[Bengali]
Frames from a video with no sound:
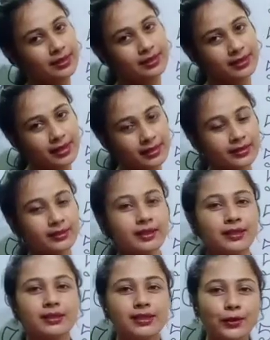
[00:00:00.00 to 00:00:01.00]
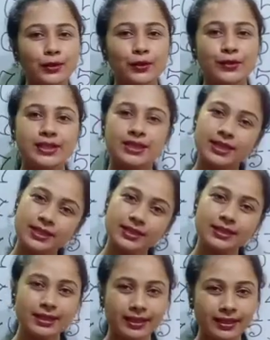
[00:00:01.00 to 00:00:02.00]
সিক্স জিরো
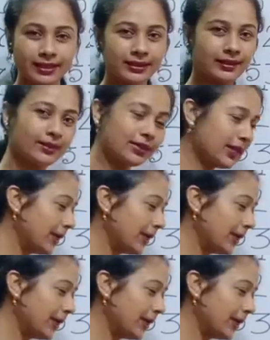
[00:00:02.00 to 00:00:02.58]
সিক্সটি ওকে